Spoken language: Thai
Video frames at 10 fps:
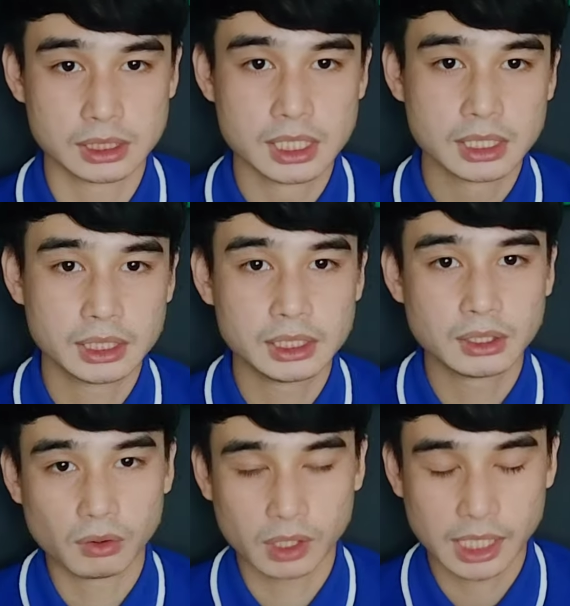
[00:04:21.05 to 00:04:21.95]
ในเรื่องของ
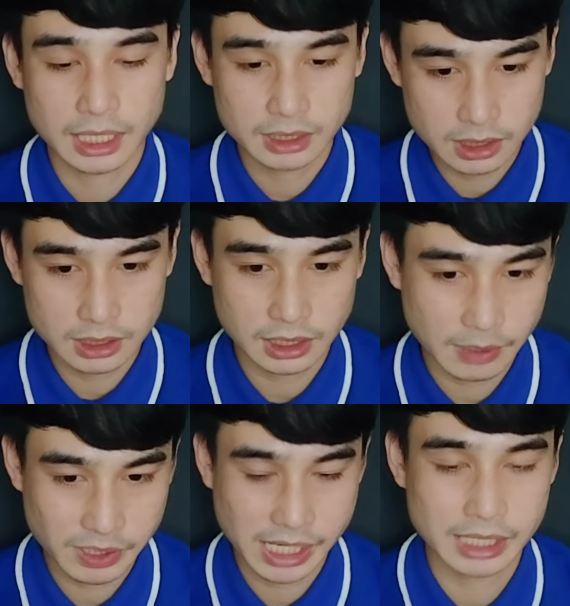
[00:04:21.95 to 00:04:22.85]
การที่จะทำ
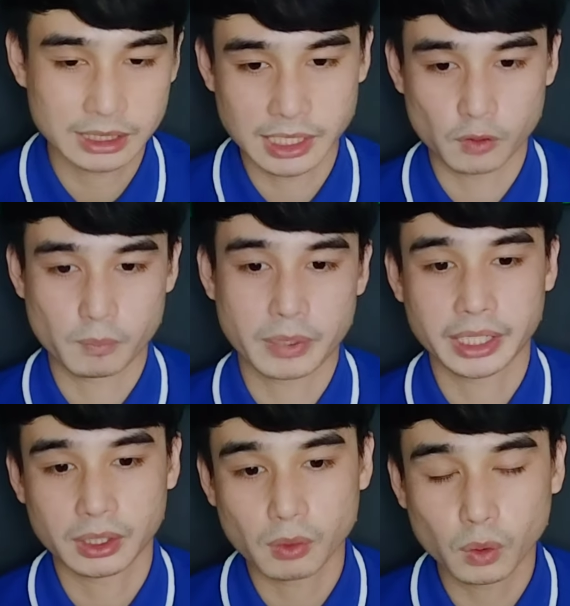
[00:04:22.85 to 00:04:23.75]
การตลาดออกไป
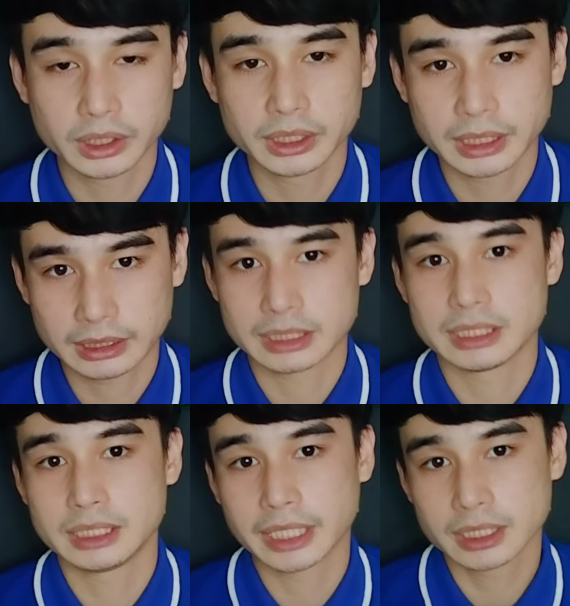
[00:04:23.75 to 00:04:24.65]
คนจะตัดสินใจ
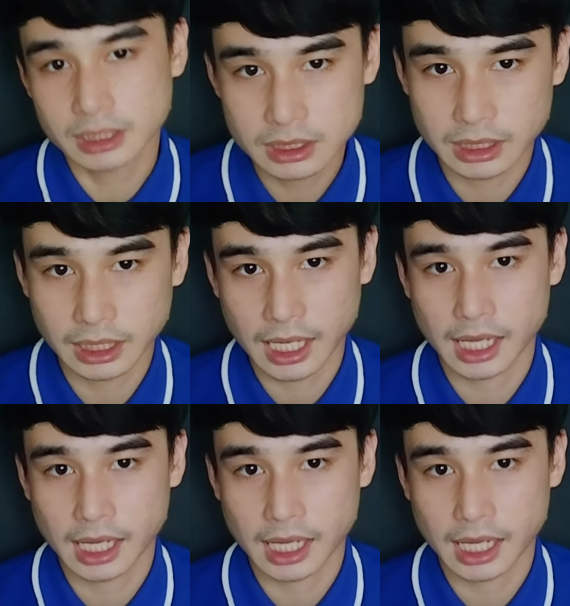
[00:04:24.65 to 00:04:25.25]
ซื้อสินค้า